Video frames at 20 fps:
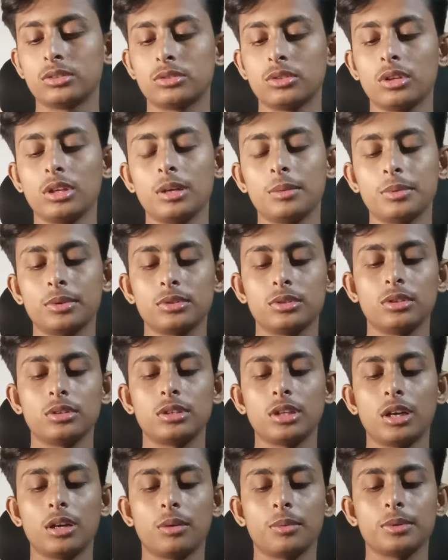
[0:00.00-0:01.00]

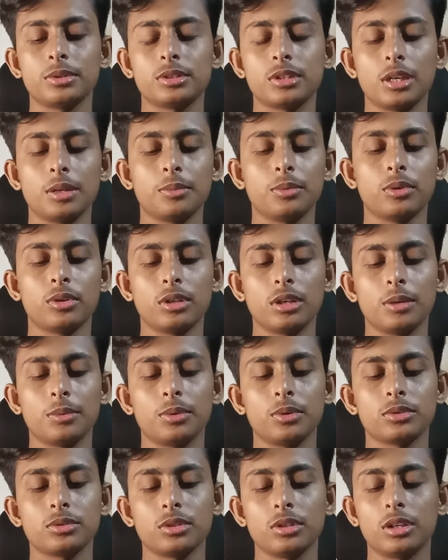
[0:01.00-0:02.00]
জলাবদ্ধতা অবস্থায় বন্যা
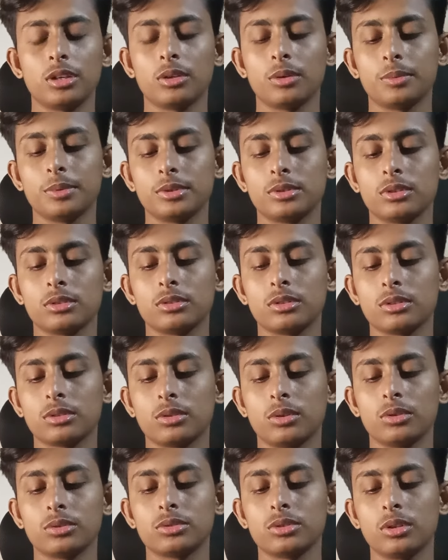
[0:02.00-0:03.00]
ফসলের অভিযোজন
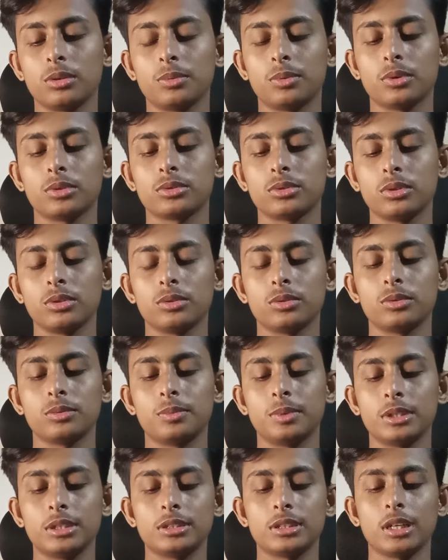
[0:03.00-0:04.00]
কৌশল ফসল
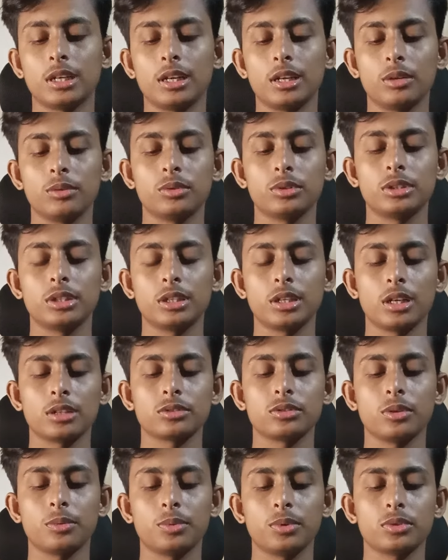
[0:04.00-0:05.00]
উদ্ভিদ ছাড়াও
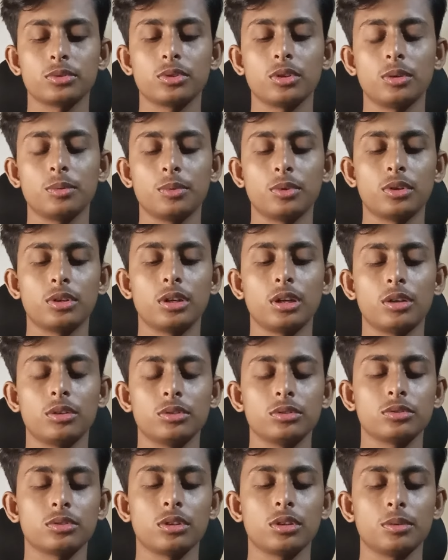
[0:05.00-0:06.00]
অধিকাংশ ফসল বন্যা ও
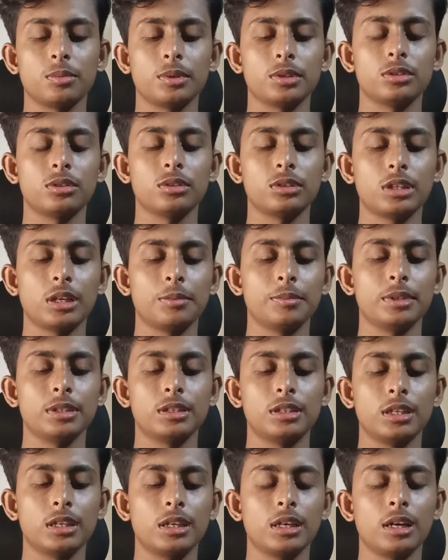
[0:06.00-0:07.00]
জলাবদ্ধতা
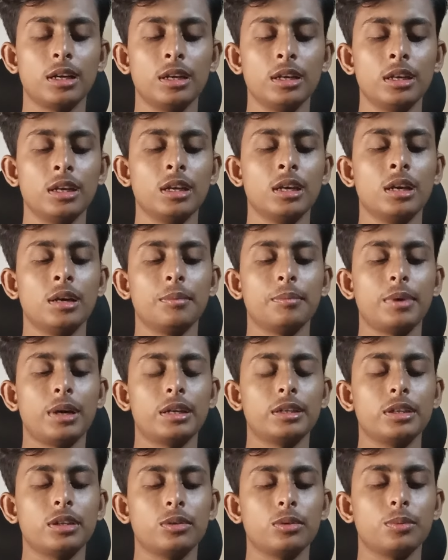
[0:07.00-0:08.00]
মৃত্তিকা
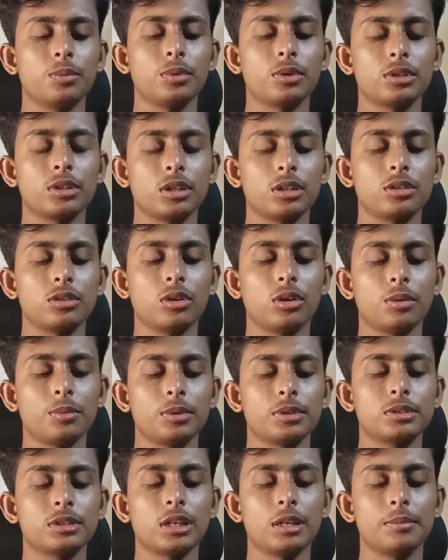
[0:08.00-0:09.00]
পানির উপকৃত
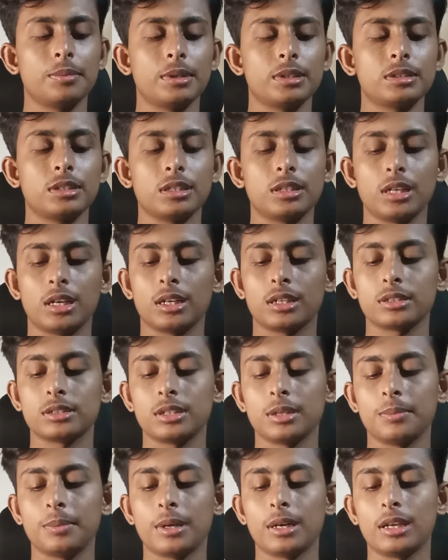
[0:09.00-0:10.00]
অবস্থায় বেঁচে
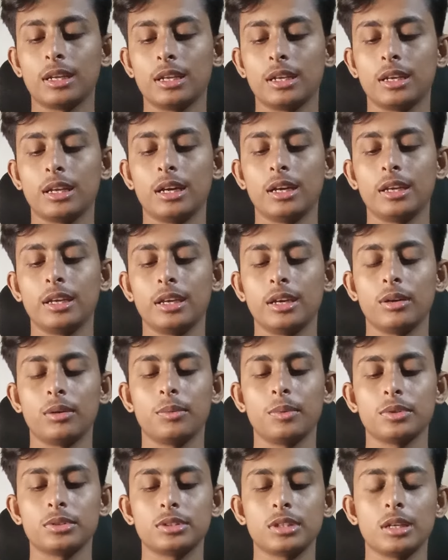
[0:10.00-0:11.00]
থাকতে পারে না এ
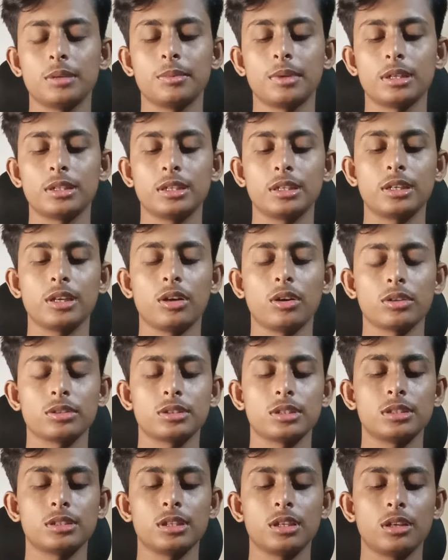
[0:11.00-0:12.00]
অবস্থায় মাটিতে
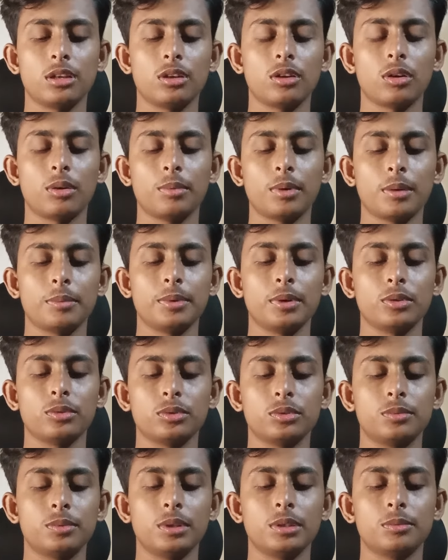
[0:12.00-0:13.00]
অক্সিজেনের অভাবে
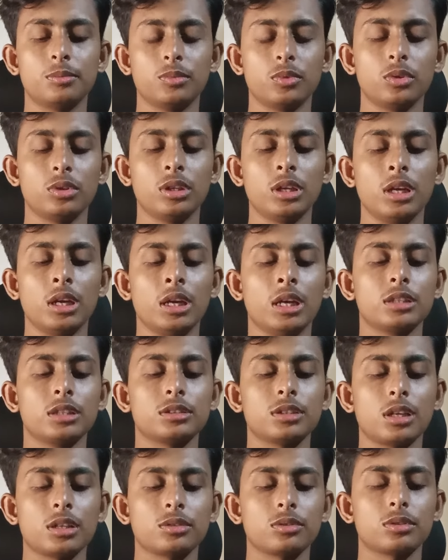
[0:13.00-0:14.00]
উদ্ভিদ মূল
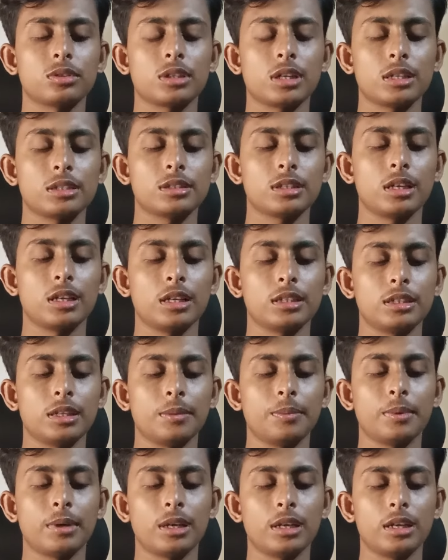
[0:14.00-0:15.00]
শাসন কাজ চালাতে
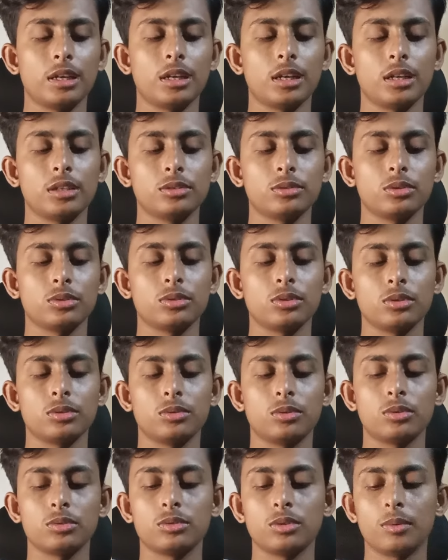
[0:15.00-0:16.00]
পারে না যত
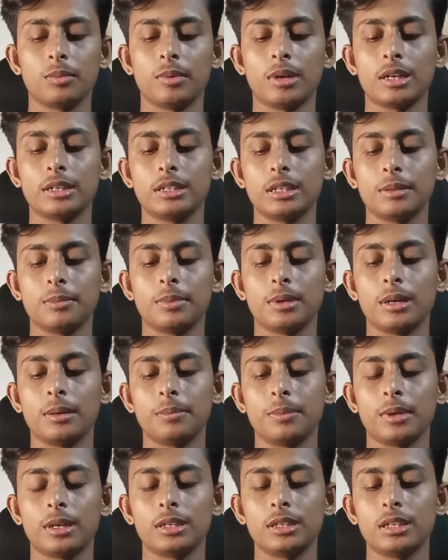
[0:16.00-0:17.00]
দ্রুত মাটি বা
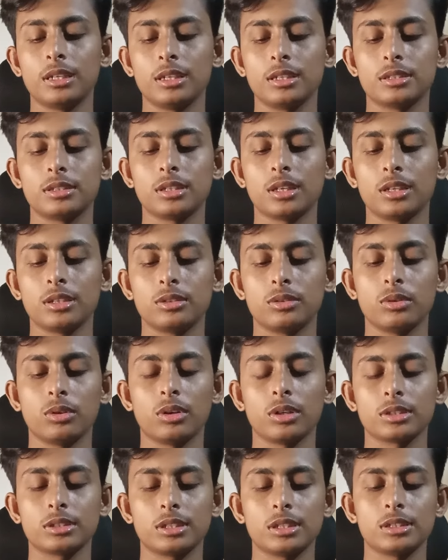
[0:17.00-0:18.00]
পানি বিস্তারিত
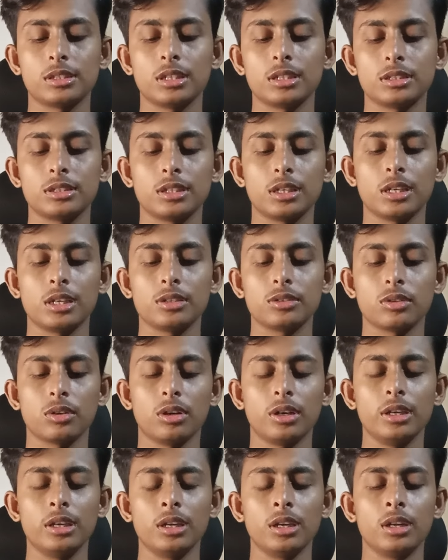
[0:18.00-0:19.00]
অক্সিজেন শেষ
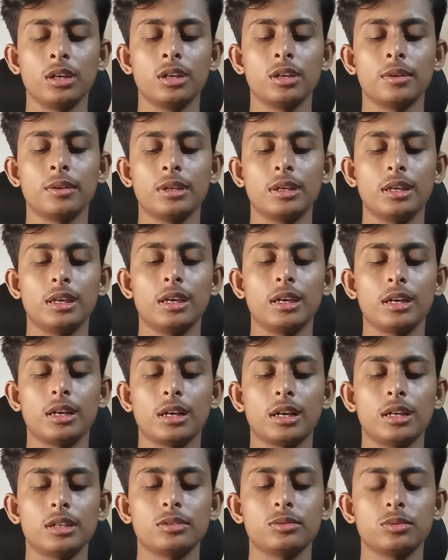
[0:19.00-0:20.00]
হয় এ
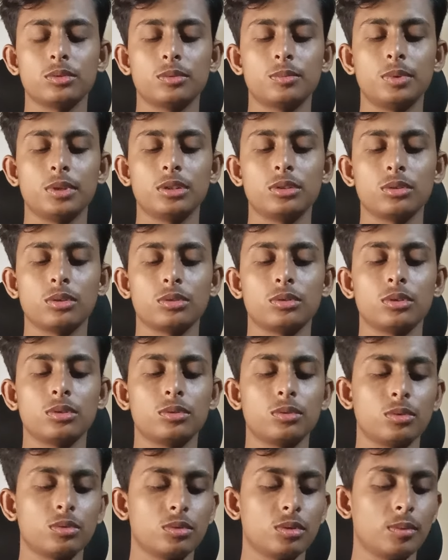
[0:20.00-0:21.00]
কাজ উদ্ভিদ তত
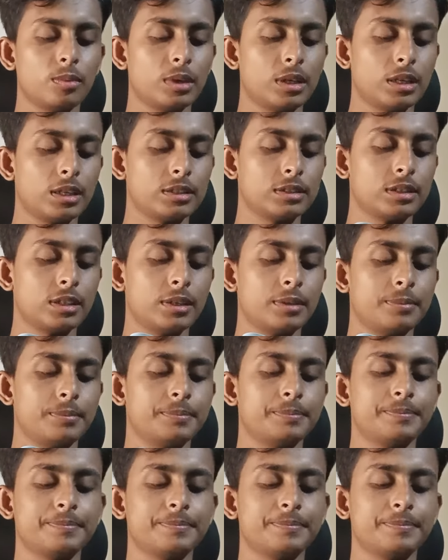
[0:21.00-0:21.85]
দ্রুত মারা যায়